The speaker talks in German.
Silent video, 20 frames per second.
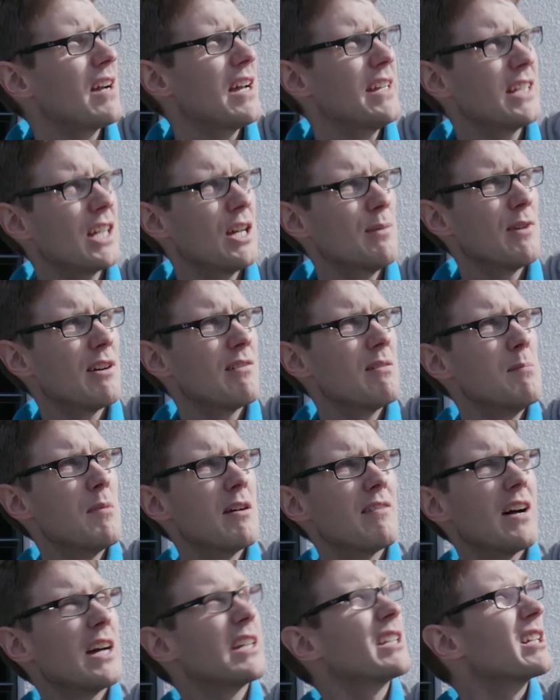weiter, immer,
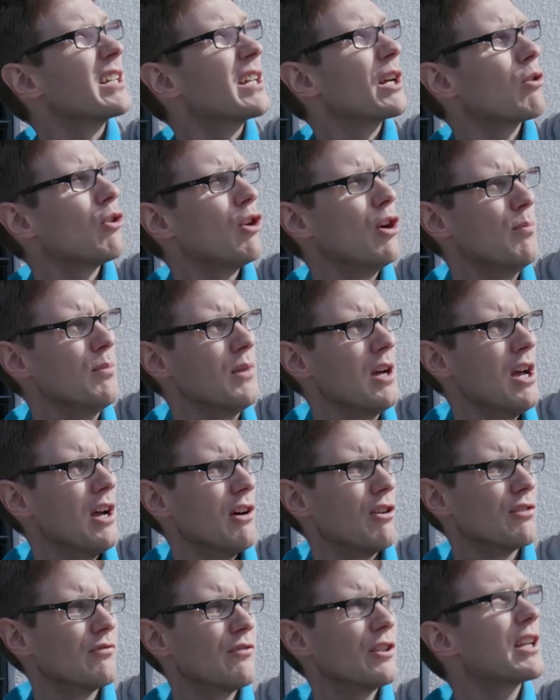immer weiter hier rum
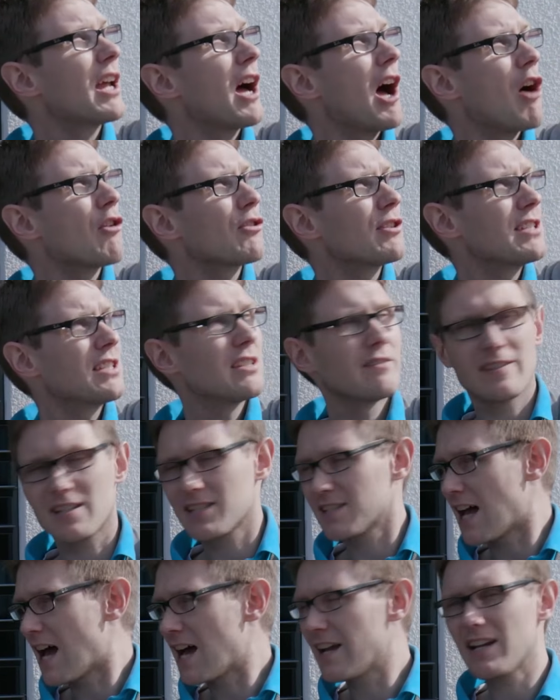und wird auch diese
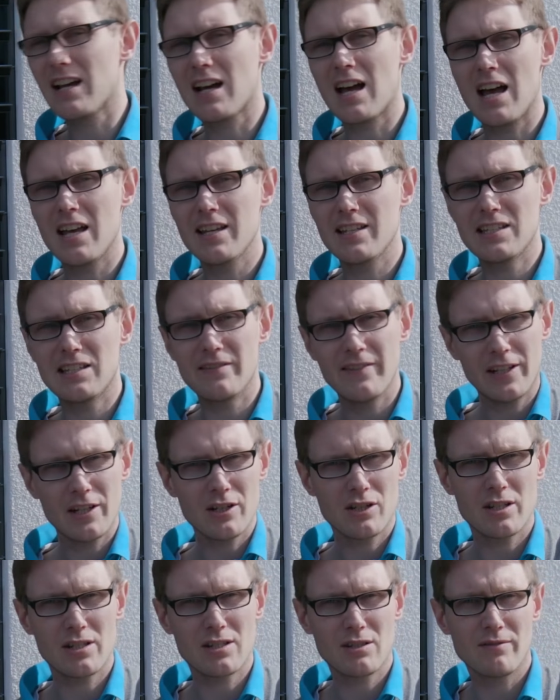Fassade erreichen. Die
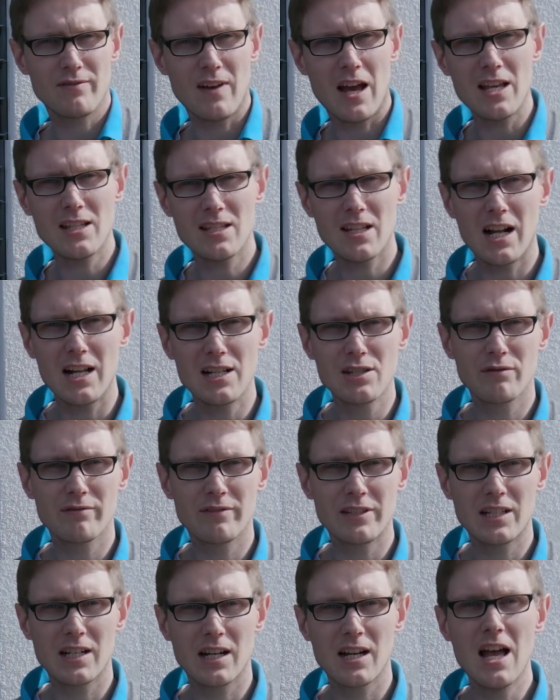Wetterstation weiß also
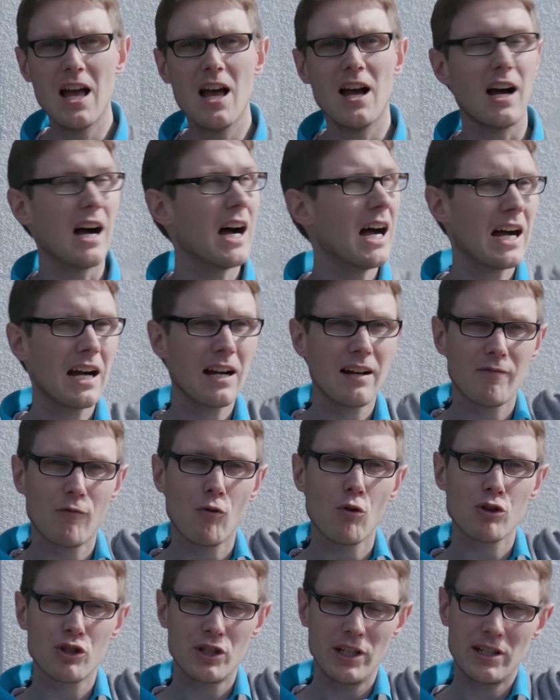wieder, ah,
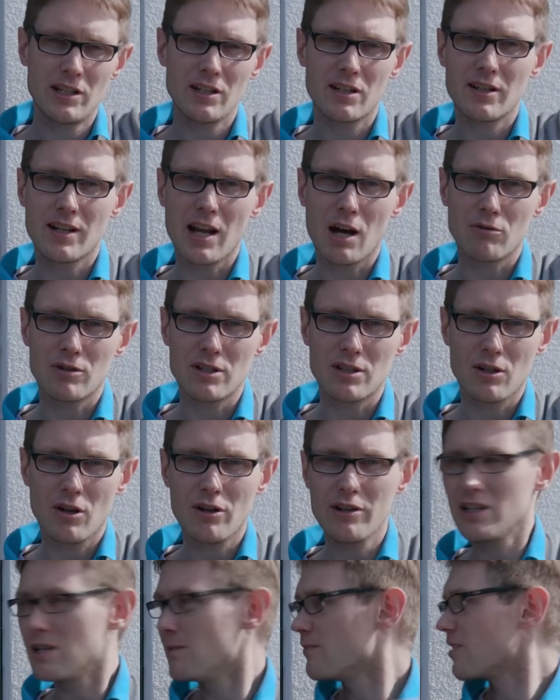wo steht die, genau die
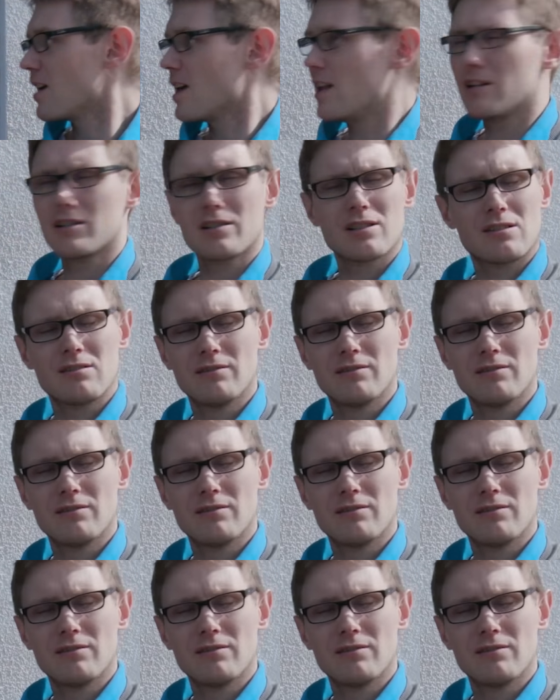Sonne im Verhältnis